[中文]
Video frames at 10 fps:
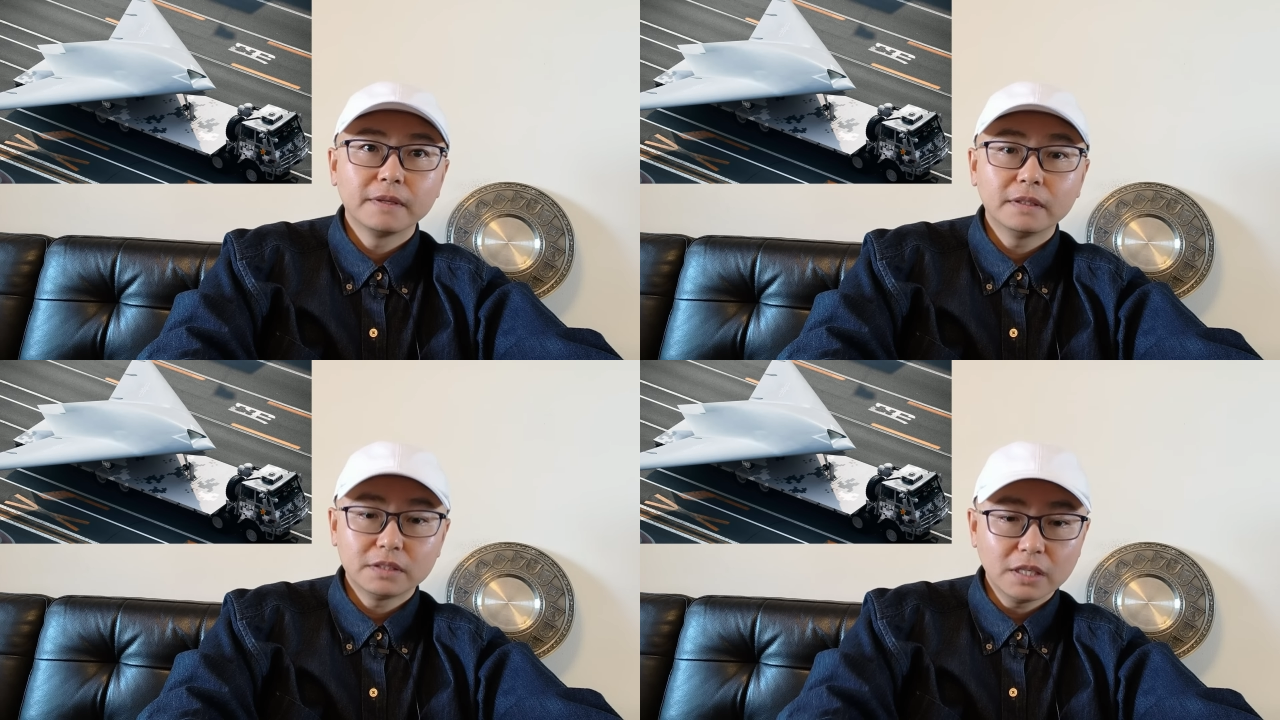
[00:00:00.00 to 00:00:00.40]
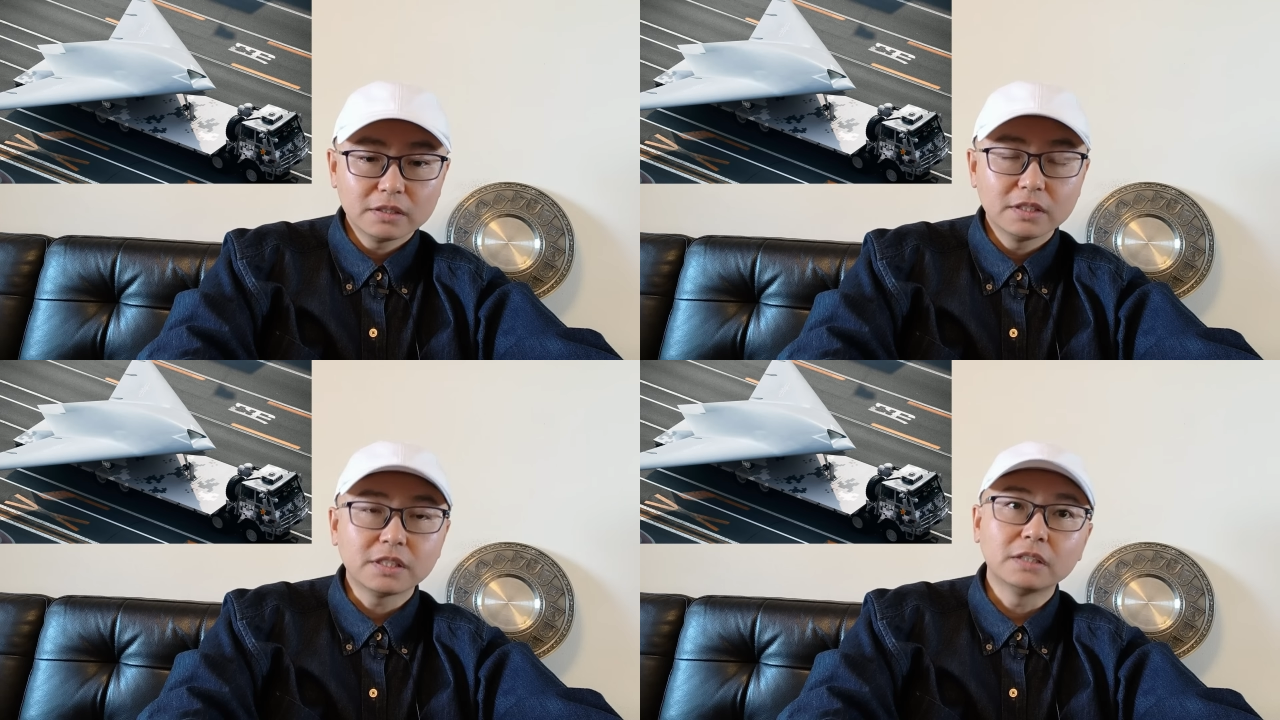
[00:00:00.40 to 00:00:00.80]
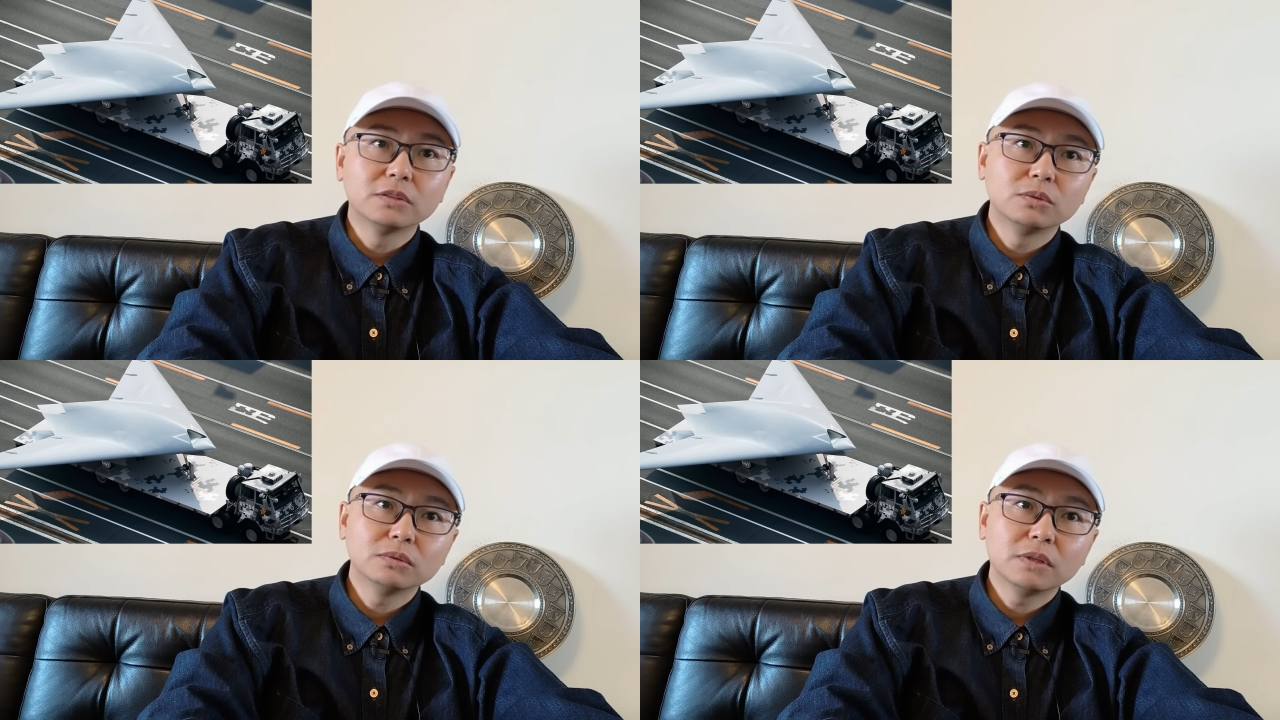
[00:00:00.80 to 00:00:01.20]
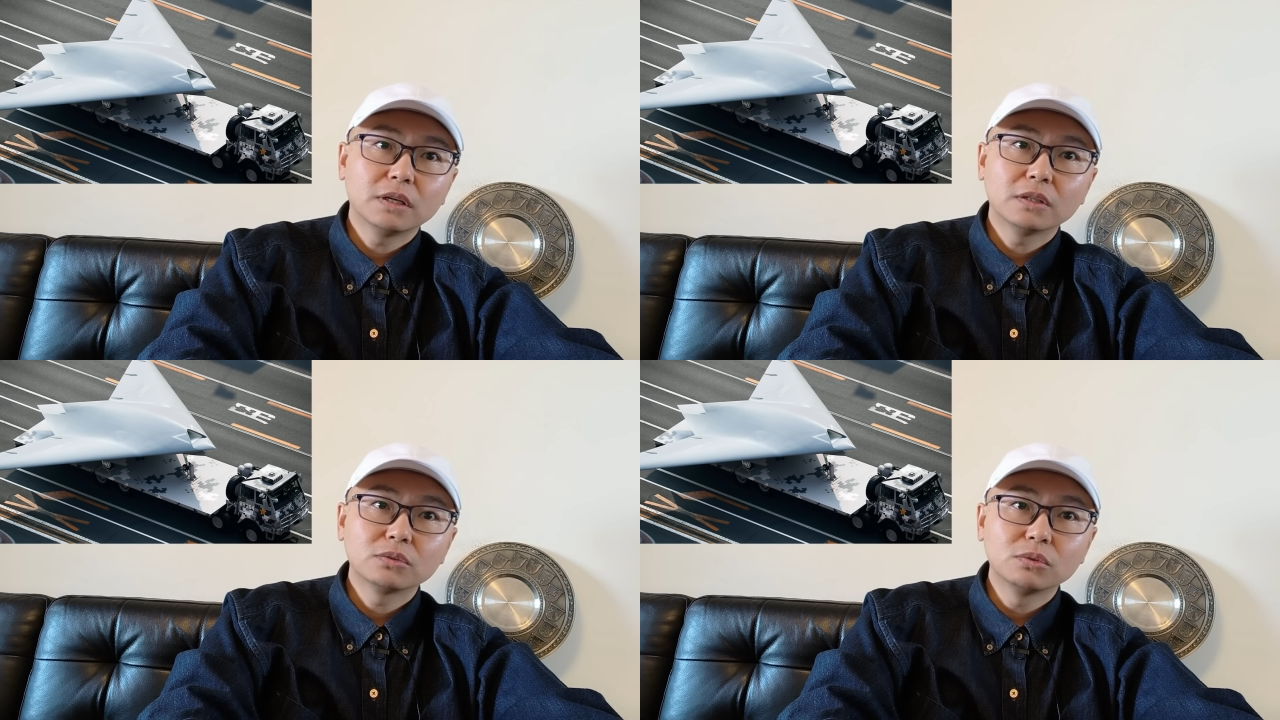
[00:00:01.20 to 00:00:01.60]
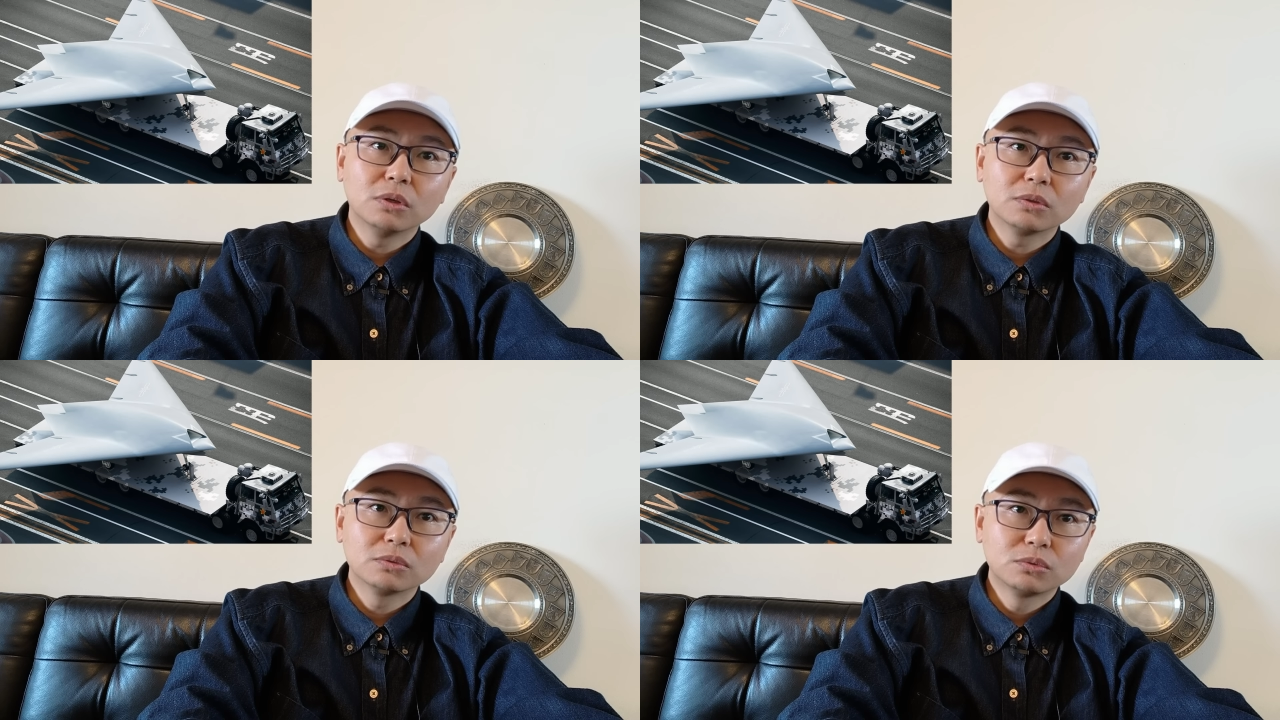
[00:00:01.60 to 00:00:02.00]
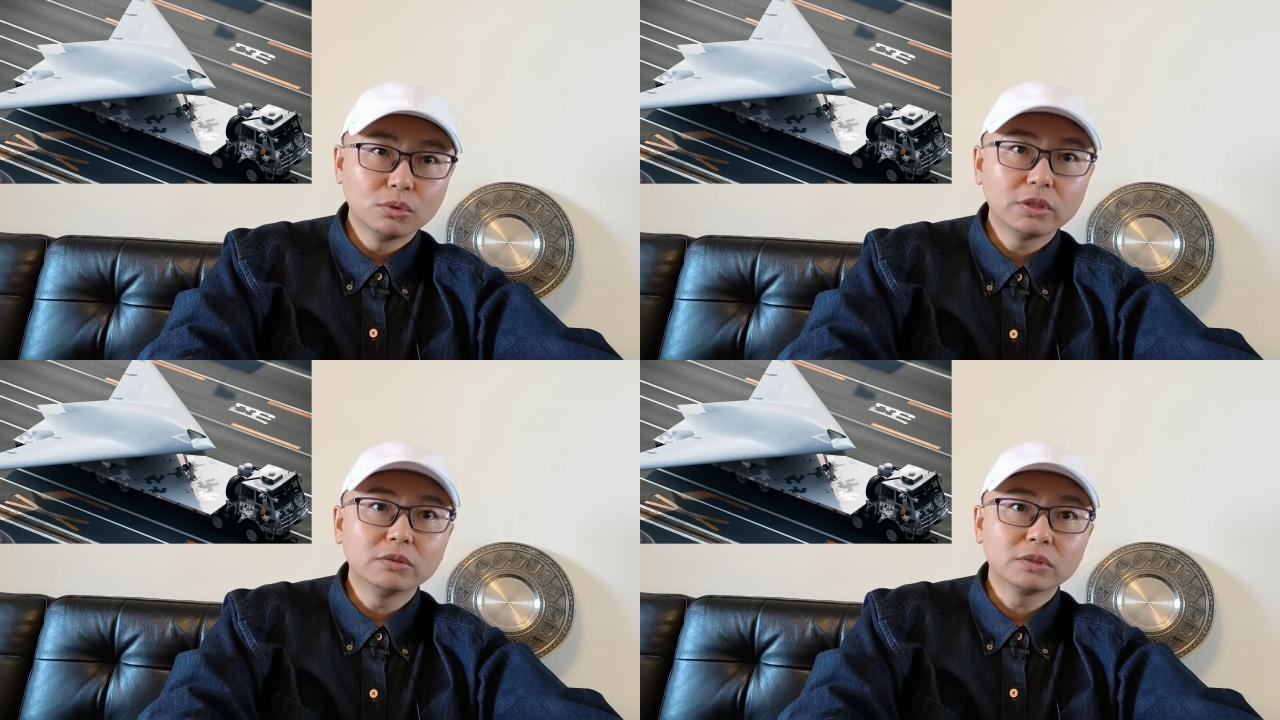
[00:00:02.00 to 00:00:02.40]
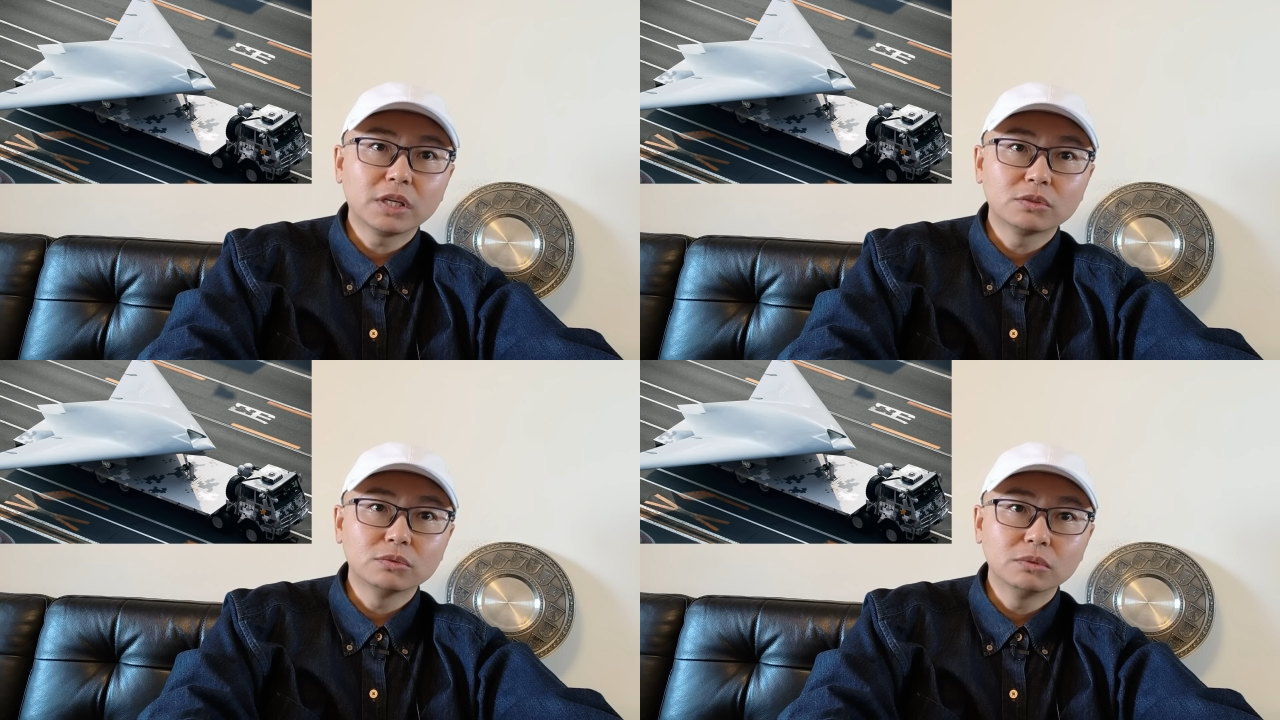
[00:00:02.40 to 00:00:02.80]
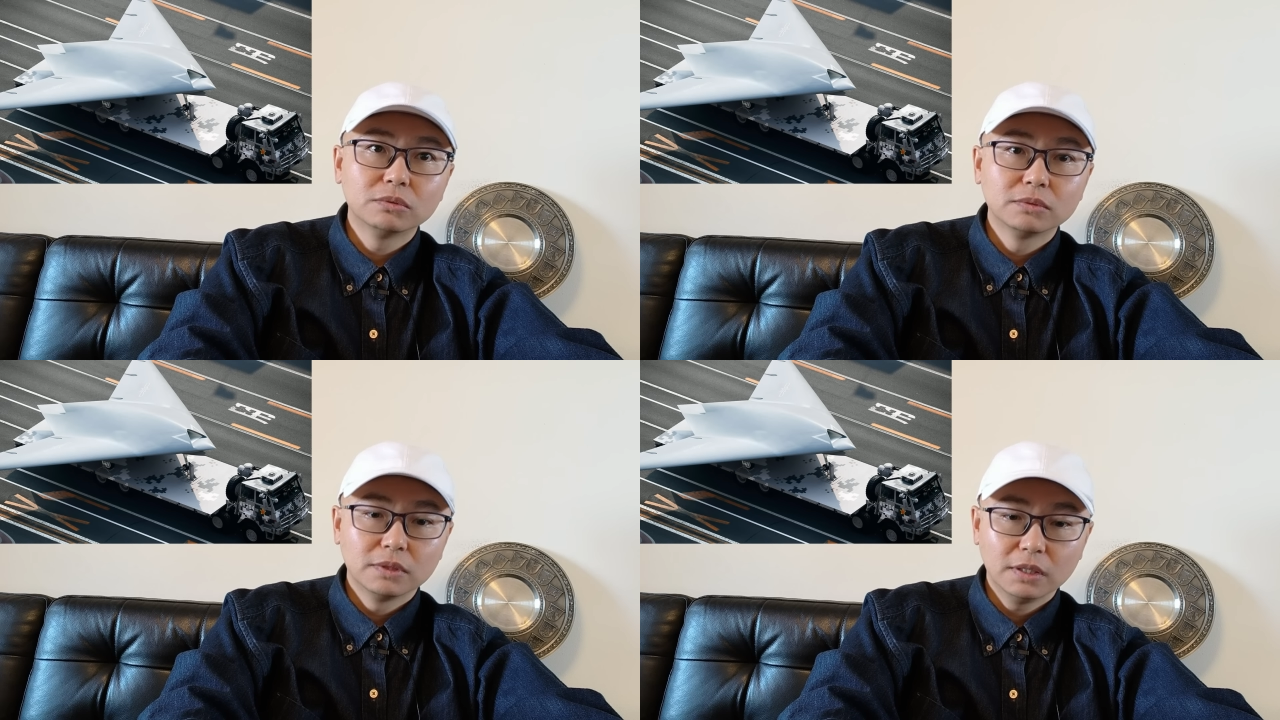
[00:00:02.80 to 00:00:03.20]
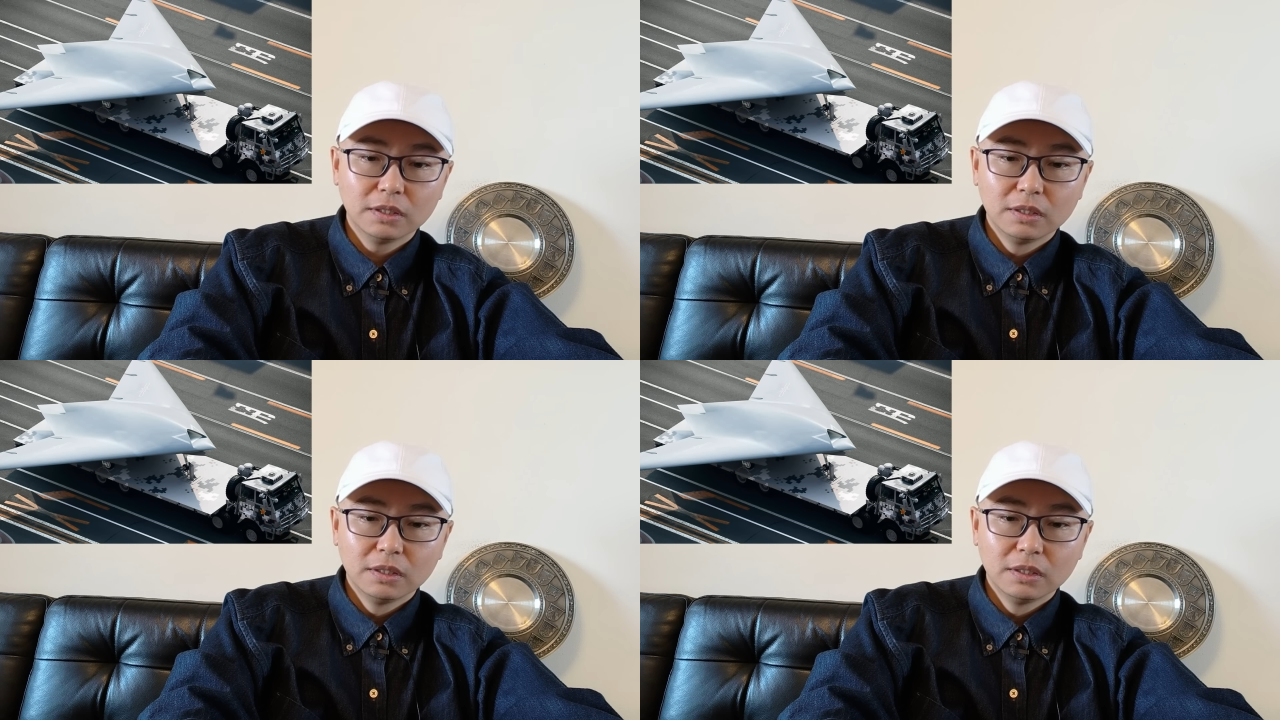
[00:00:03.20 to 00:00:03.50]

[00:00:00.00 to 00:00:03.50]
啊，这样你才能啊做做这种战术啊，